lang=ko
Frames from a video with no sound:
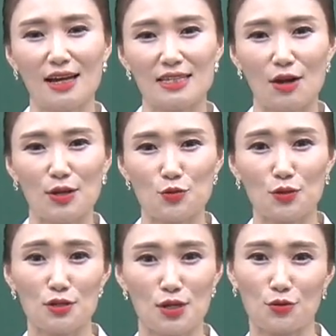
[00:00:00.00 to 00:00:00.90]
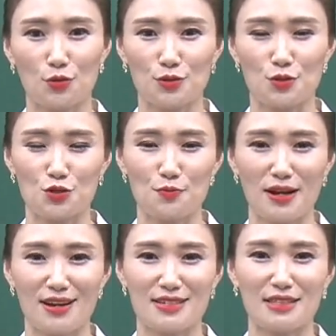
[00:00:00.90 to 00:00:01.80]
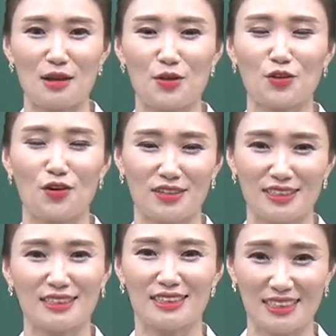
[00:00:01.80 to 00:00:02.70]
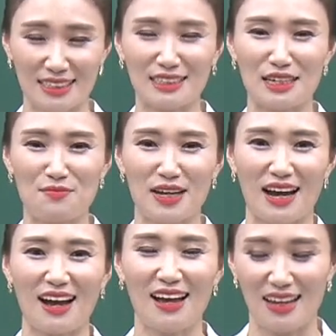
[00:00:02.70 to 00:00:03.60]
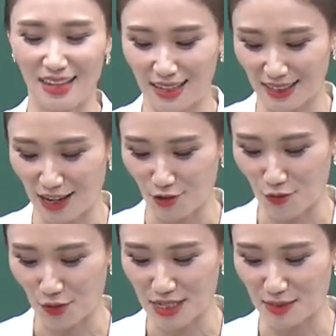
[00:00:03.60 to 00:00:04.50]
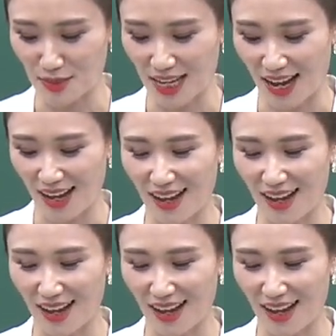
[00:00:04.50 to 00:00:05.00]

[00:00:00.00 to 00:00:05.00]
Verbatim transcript: 사회 초년생으로서 출발하신다면 더 그 큰 의미가 있겠다고 보겠습니다.